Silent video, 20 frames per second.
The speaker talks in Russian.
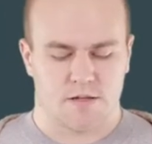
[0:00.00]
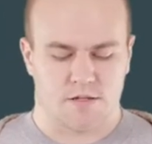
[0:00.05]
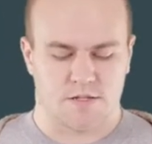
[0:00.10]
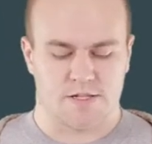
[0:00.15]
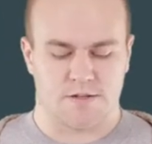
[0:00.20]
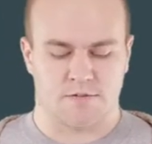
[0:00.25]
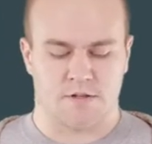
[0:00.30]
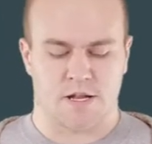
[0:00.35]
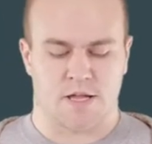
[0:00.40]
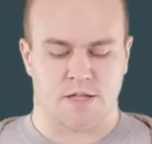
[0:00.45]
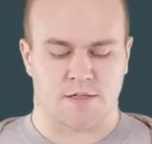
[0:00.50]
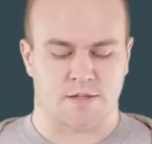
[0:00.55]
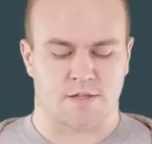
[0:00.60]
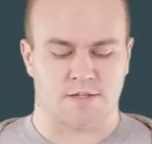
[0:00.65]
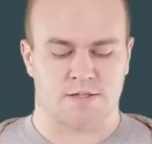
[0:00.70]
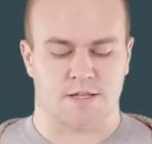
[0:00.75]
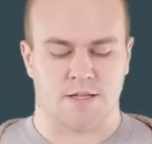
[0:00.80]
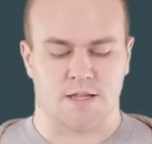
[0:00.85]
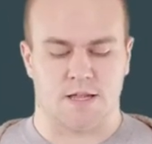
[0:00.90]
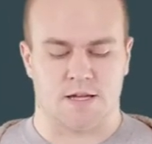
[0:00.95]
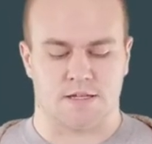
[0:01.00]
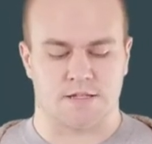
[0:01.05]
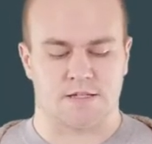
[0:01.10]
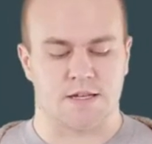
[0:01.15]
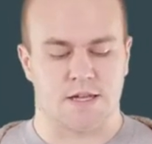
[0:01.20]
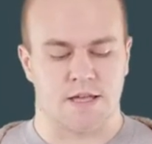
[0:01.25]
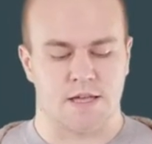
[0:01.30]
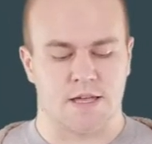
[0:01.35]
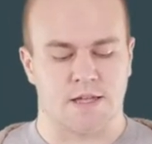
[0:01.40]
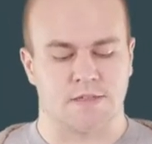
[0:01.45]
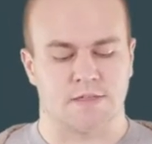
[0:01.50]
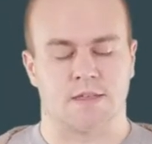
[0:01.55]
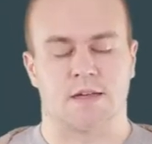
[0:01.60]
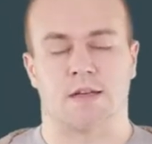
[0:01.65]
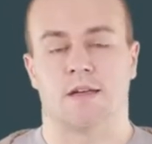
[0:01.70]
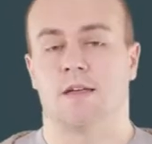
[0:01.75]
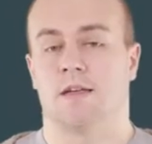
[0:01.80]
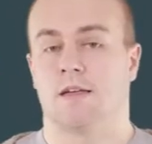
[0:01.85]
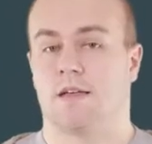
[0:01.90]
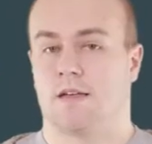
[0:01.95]
Где вероятность класса
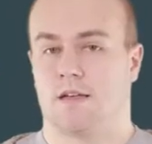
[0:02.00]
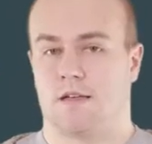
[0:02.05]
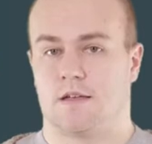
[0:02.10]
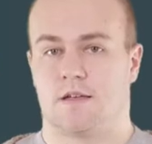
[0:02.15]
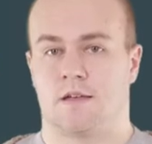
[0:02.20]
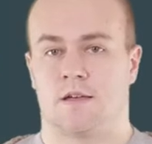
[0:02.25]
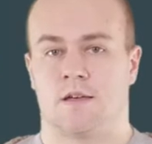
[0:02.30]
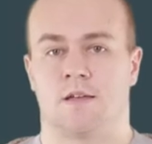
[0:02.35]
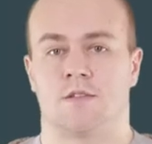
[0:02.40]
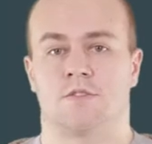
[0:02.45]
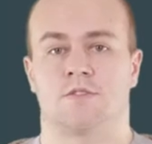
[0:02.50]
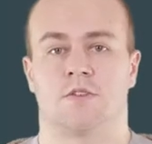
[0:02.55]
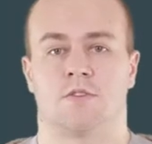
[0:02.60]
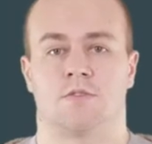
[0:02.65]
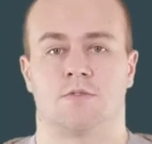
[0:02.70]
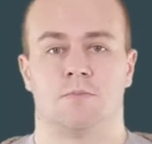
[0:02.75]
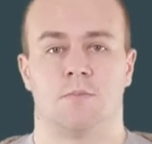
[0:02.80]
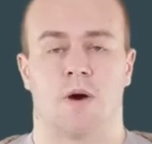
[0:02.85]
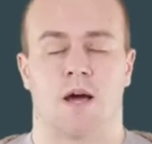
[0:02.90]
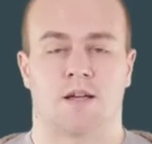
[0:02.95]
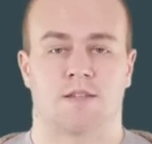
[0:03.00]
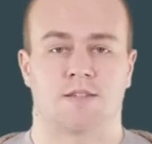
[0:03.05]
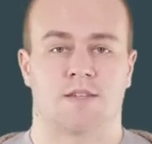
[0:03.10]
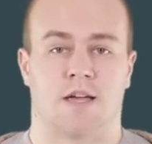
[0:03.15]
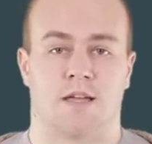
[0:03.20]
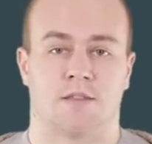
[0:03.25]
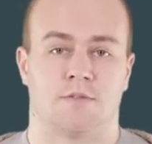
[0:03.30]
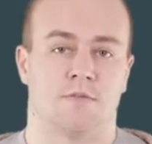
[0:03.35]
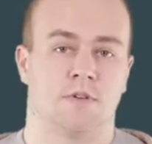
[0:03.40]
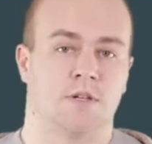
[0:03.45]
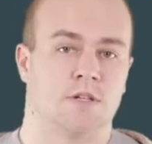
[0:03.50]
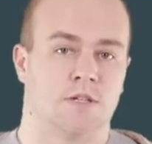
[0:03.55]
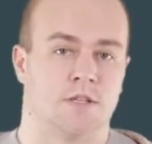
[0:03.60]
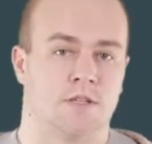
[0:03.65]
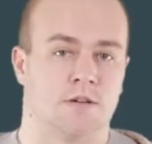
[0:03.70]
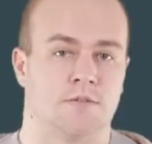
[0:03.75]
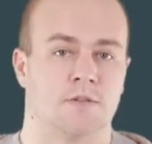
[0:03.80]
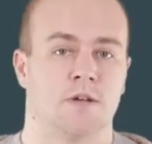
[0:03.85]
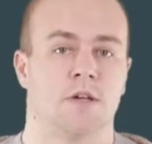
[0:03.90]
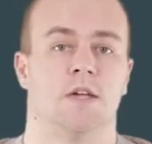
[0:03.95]
это softmax от
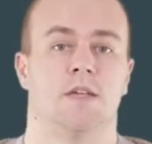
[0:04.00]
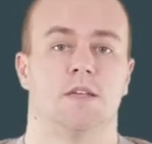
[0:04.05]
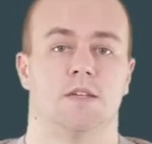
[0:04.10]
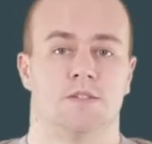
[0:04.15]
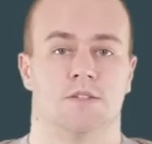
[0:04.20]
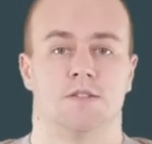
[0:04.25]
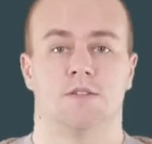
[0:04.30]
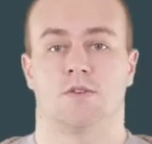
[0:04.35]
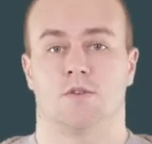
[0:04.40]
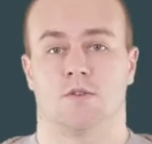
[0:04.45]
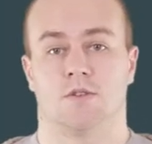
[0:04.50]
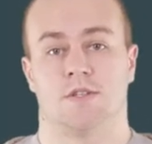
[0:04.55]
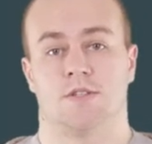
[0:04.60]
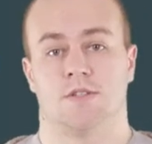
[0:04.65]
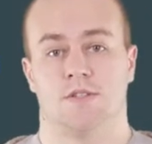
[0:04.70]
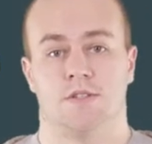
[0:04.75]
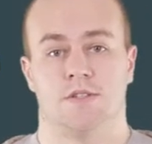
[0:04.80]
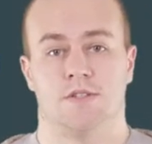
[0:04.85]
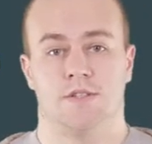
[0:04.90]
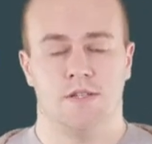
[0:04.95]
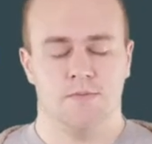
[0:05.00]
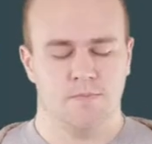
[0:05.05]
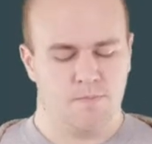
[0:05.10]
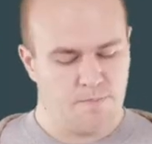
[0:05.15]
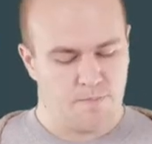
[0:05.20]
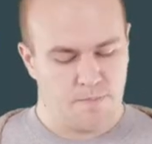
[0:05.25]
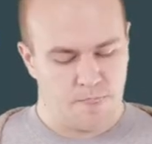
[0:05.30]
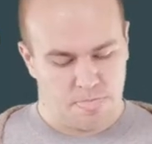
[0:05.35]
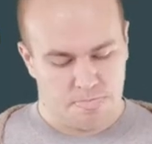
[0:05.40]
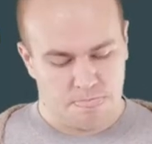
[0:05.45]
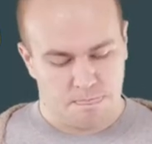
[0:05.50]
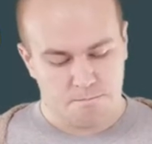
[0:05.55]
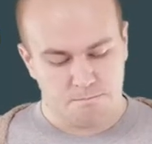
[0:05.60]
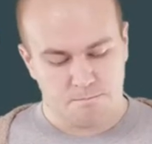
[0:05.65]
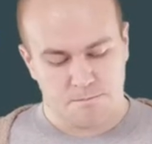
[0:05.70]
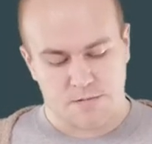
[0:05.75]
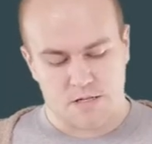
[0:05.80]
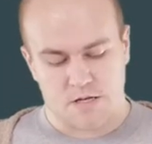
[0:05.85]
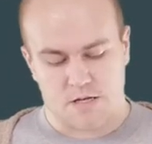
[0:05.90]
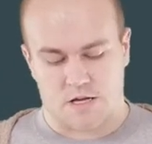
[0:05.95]
выходов из нейронной сети,
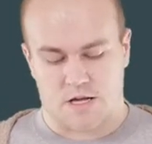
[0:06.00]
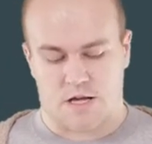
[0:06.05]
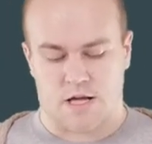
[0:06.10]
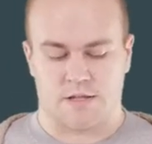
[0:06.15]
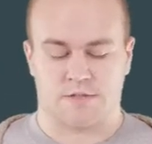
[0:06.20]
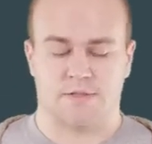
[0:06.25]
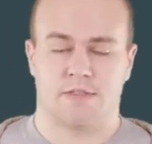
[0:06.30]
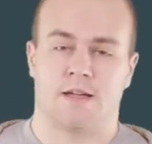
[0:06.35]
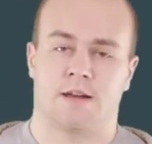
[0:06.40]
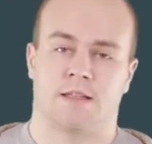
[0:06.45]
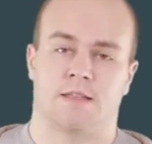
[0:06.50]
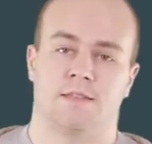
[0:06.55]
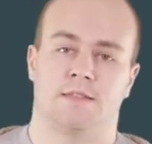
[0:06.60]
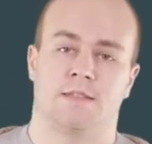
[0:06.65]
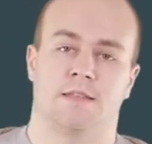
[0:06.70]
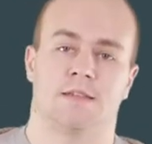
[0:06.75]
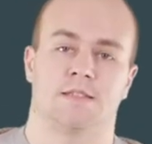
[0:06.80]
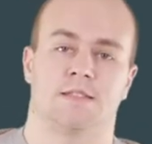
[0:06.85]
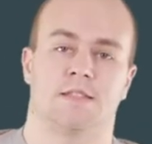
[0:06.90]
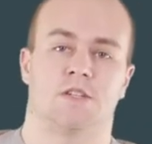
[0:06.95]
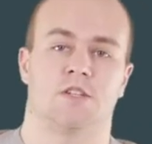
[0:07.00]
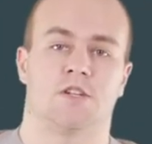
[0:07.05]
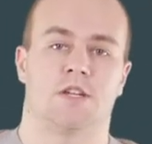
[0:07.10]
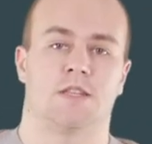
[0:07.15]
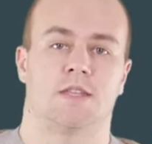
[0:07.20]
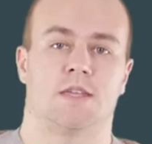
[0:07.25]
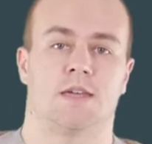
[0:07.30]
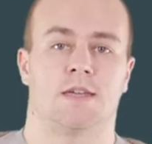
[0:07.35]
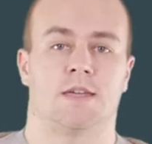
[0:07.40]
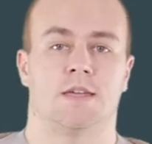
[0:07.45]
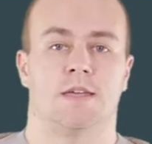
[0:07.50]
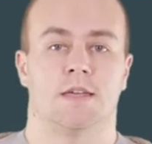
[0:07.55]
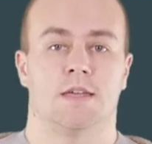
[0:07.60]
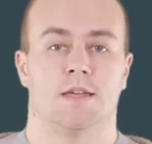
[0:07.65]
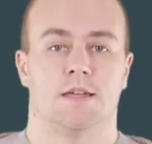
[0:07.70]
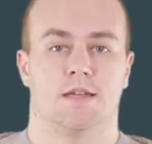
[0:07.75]
а таргетное значение